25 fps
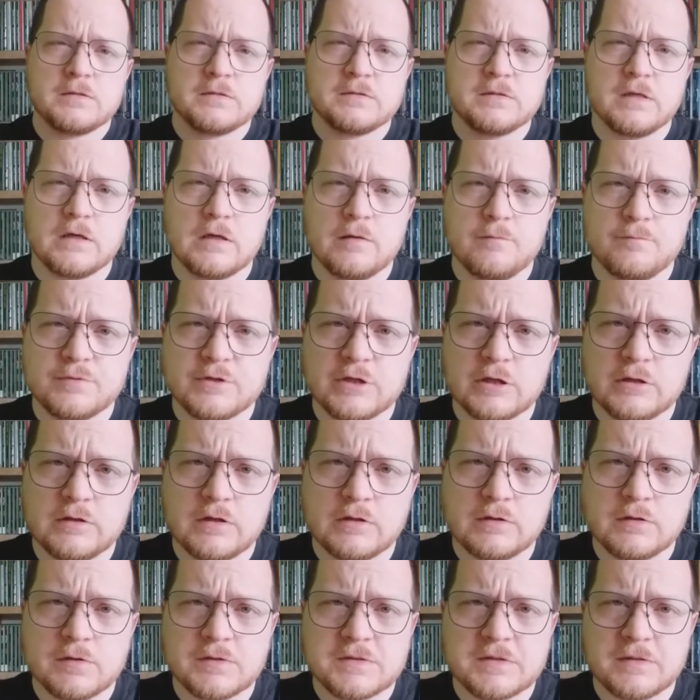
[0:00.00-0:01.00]
Zanim
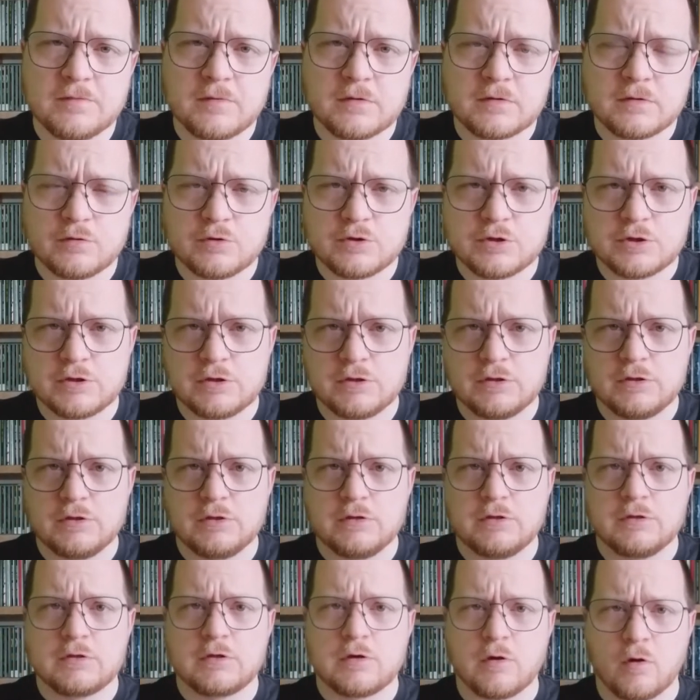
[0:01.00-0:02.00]
przejdę do
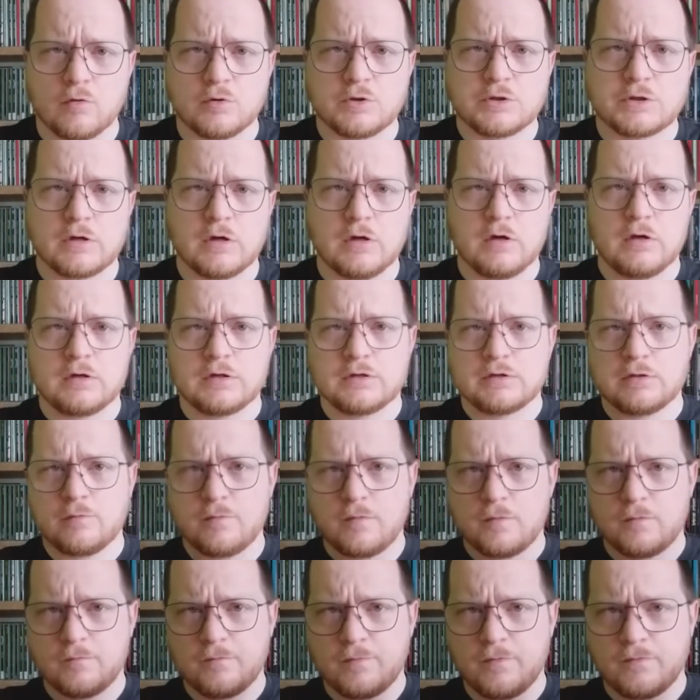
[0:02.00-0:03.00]
zawartości krążka,
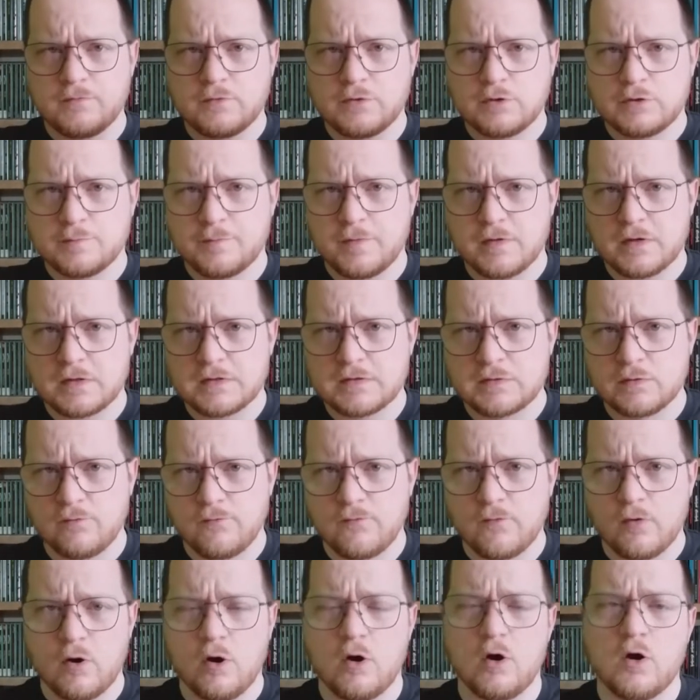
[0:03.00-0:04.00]
chciałbym powiedzieć parę
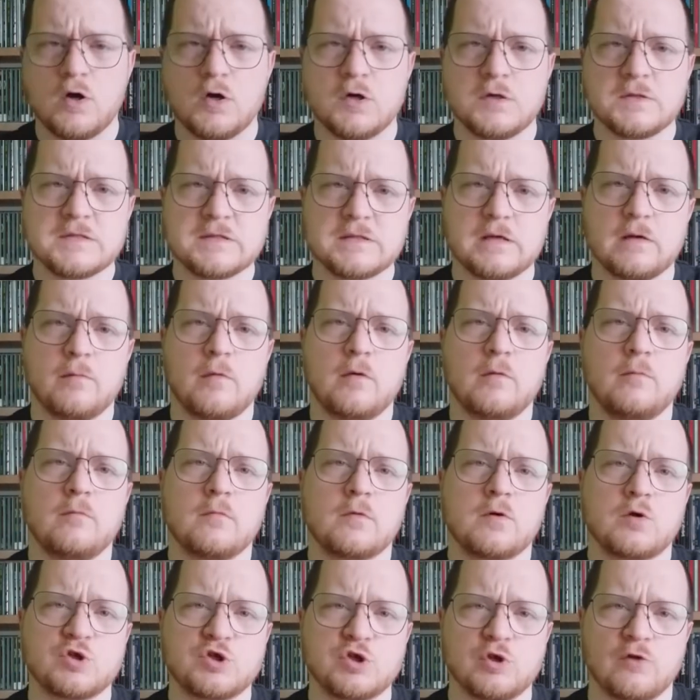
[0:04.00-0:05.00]
słów o
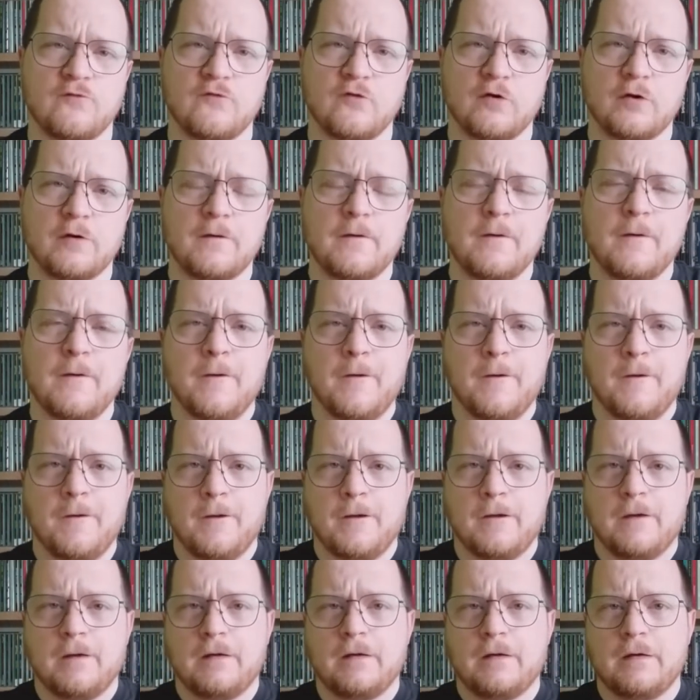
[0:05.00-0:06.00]
samym Kosofie.
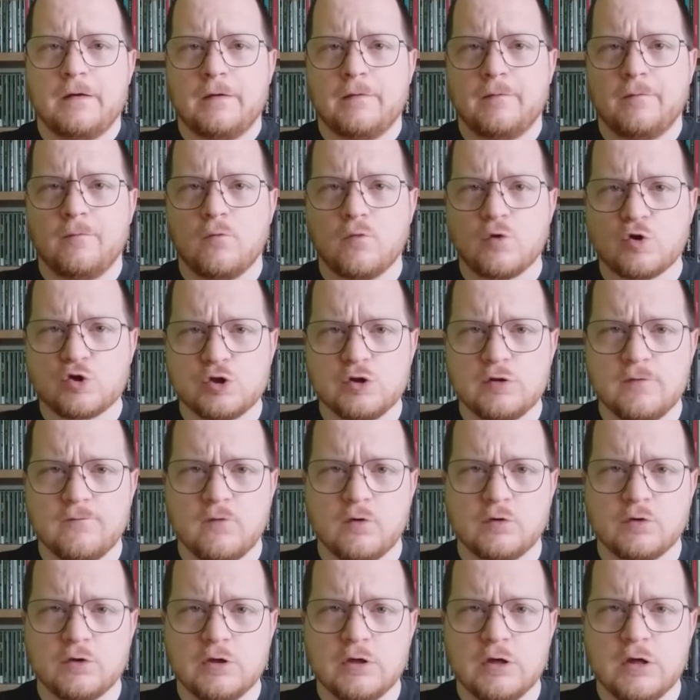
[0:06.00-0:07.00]
E, urodzony w
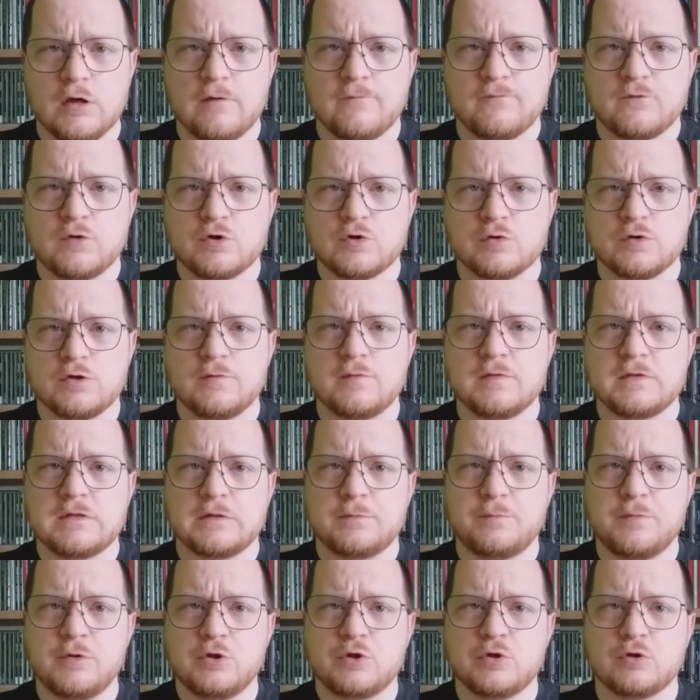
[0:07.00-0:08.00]
Londynie w
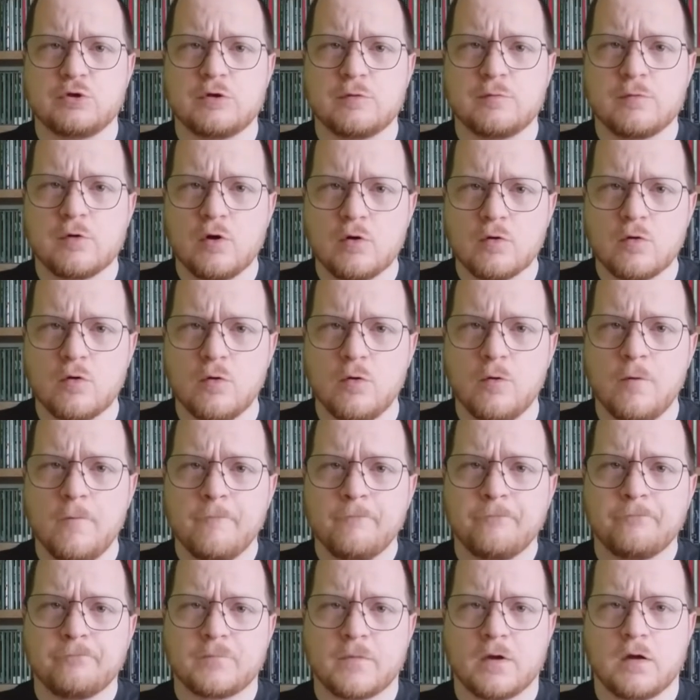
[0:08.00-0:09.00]
1950 roku
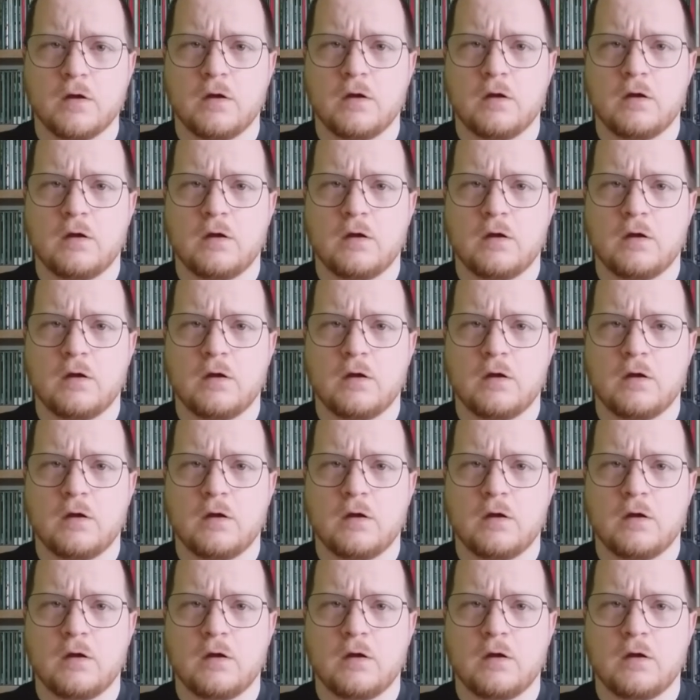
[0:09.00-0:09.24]
e,